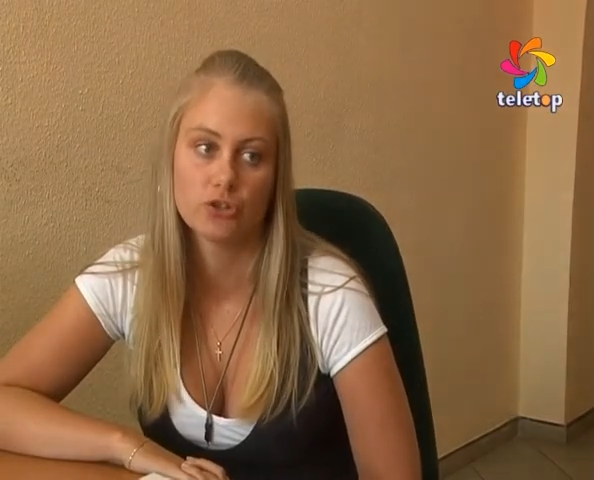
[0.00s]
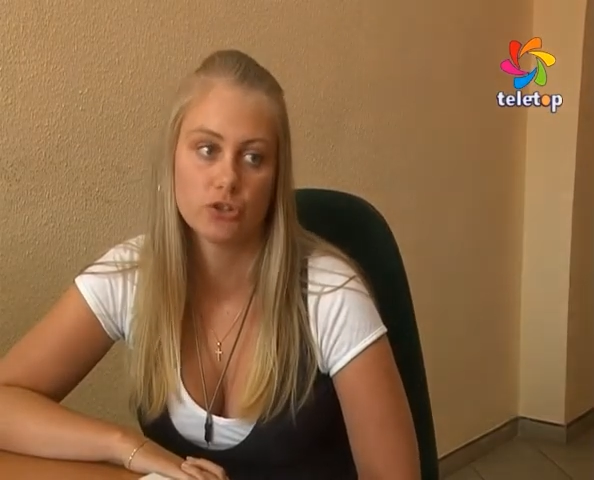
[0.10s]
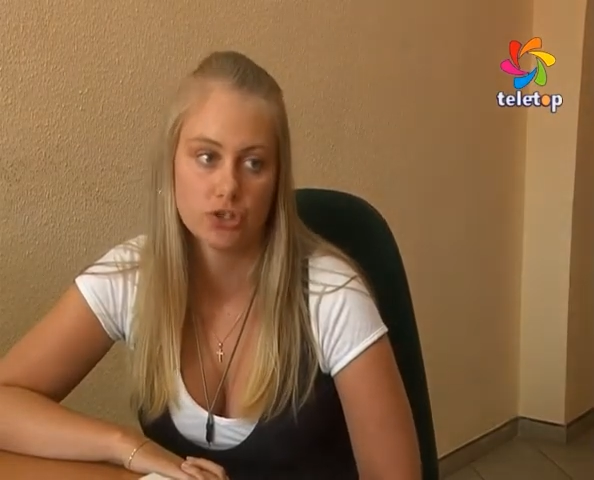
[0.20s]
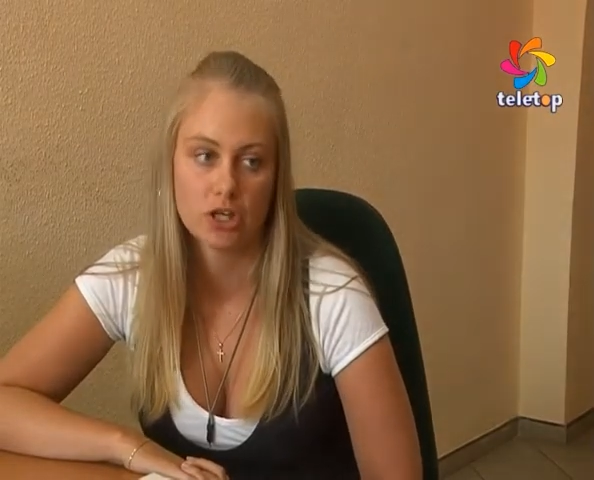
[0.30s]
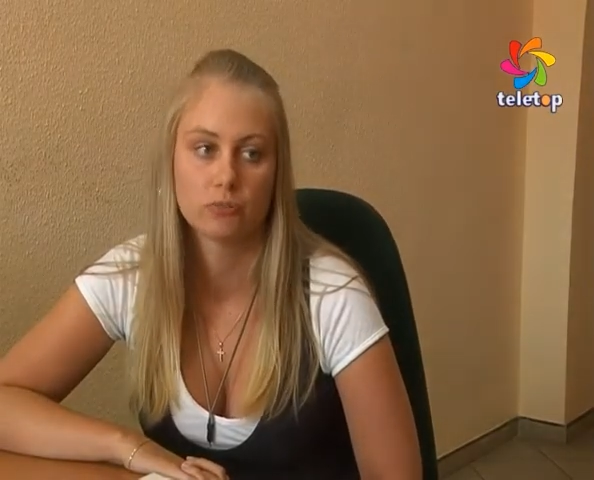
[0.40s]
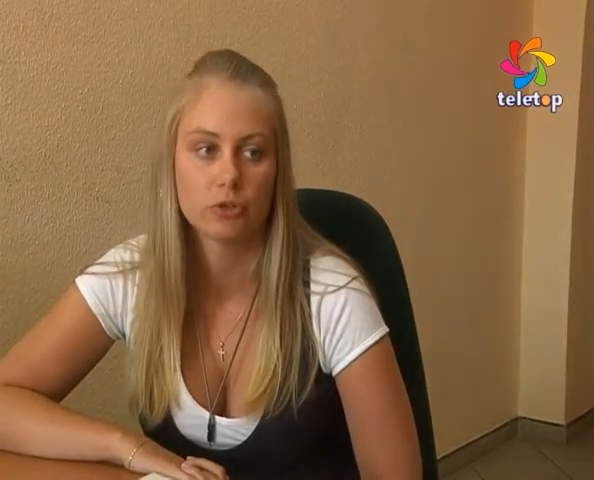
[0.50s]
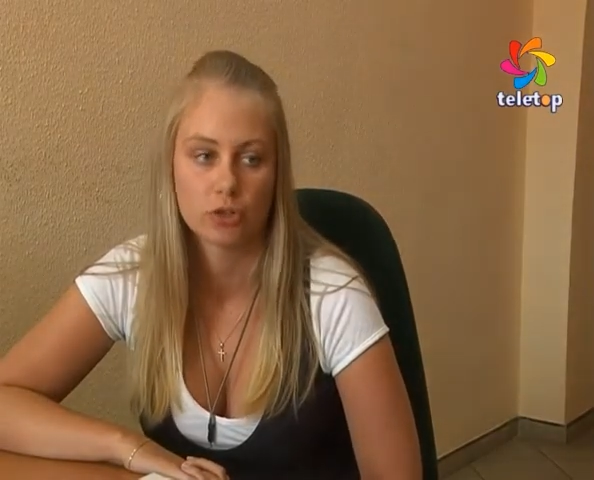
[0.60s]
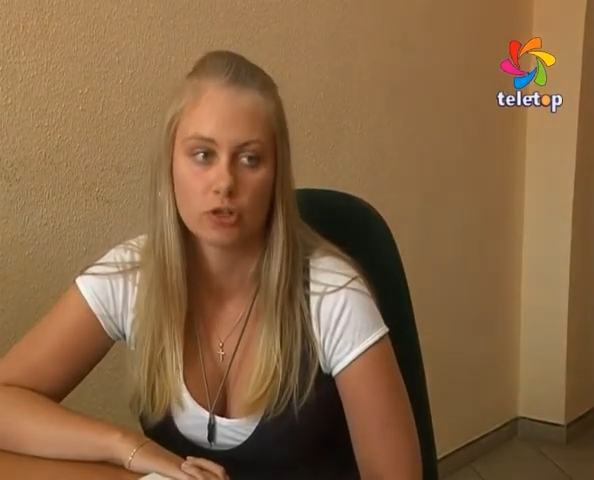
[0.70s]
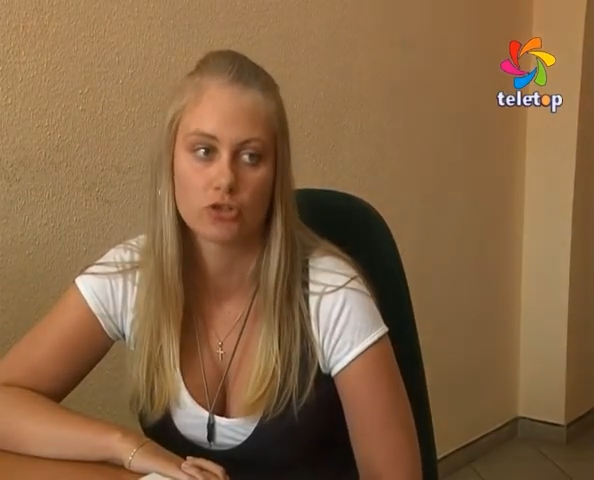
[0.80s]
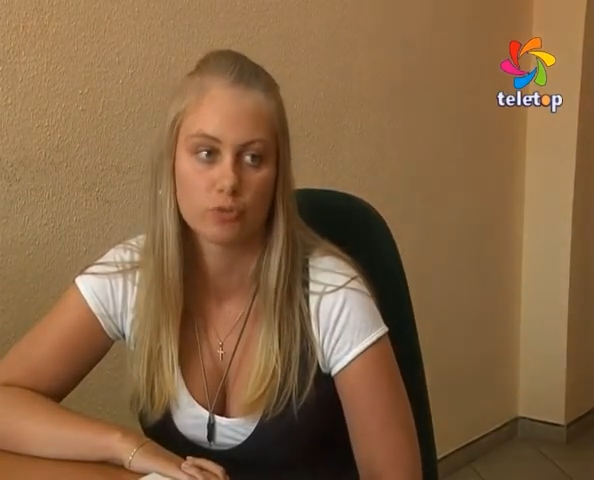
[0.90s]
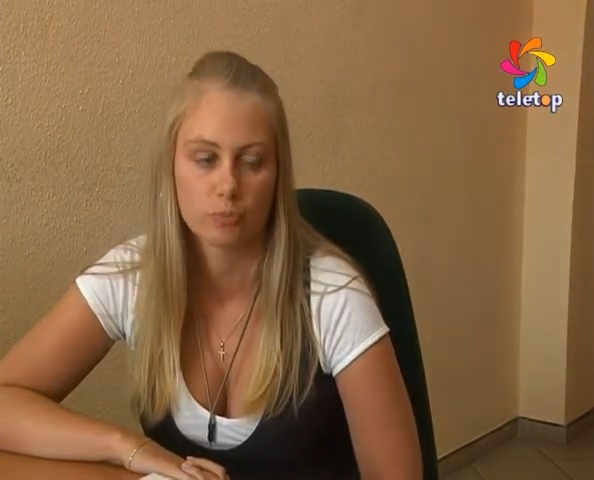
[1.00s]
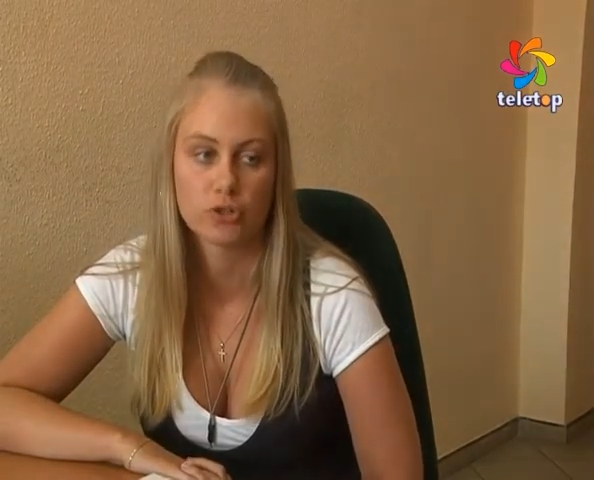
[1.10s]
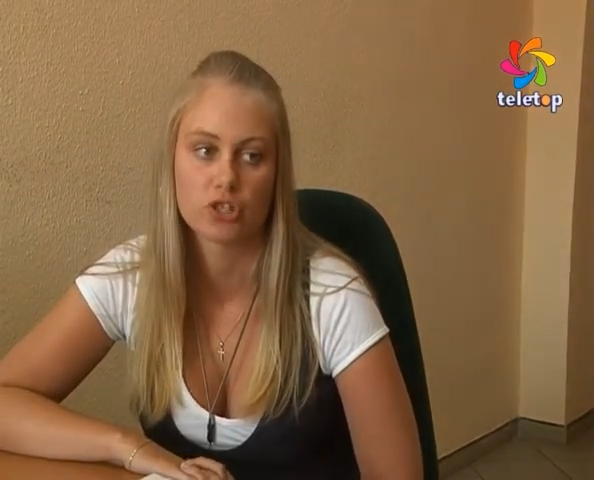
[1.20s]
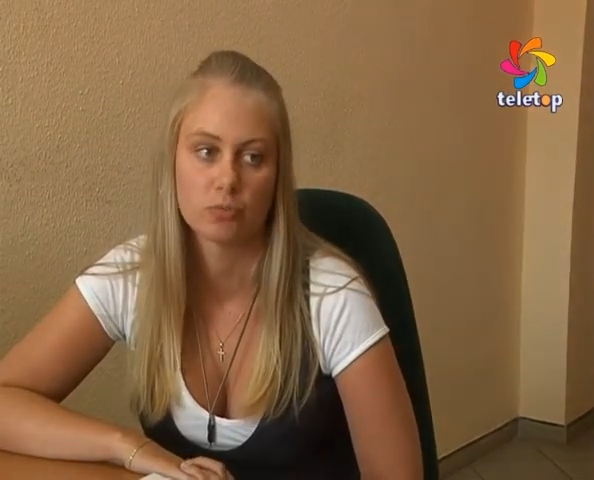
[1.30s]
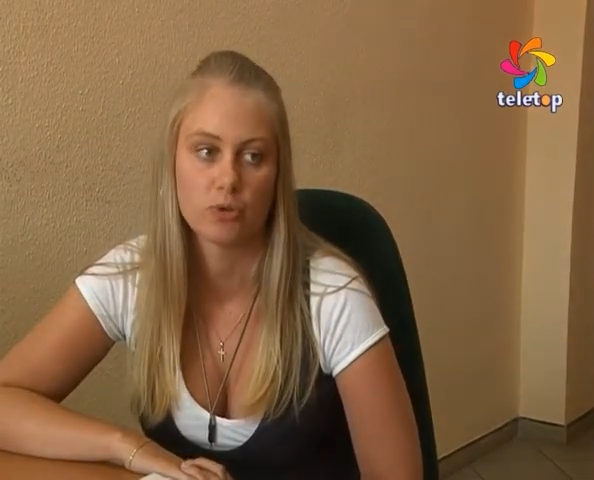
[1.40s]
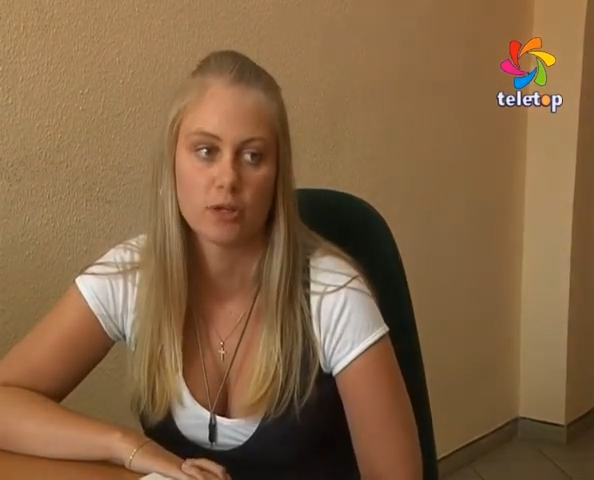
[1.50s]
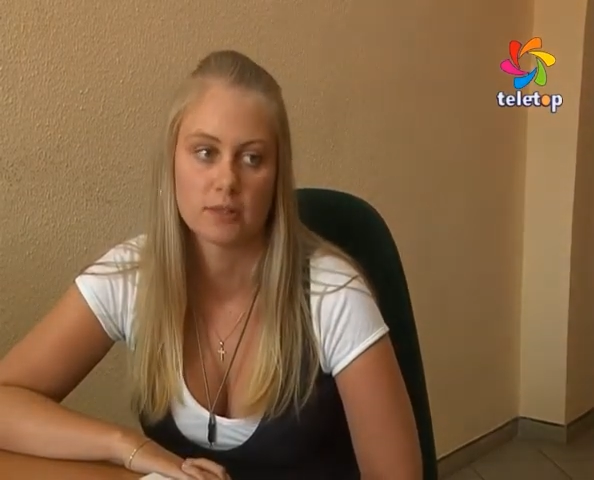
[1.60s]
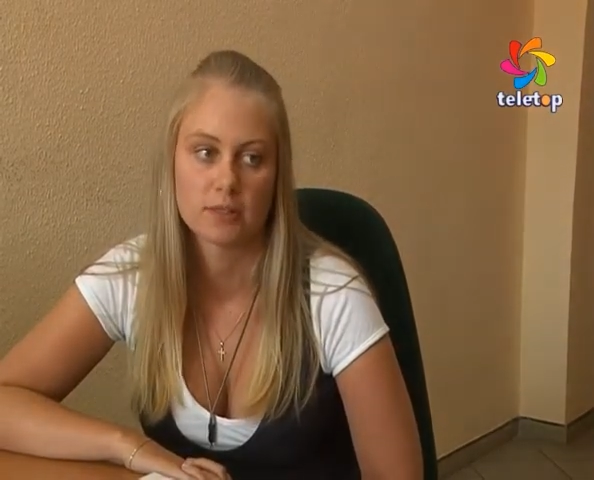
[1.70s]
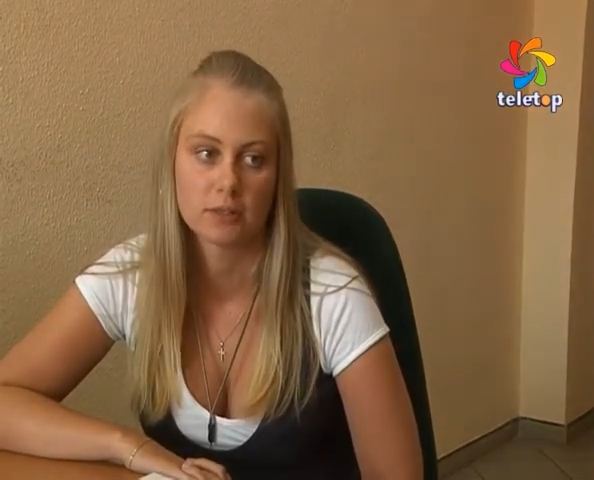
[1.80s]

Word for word: docierał do tych osób potrzebujących.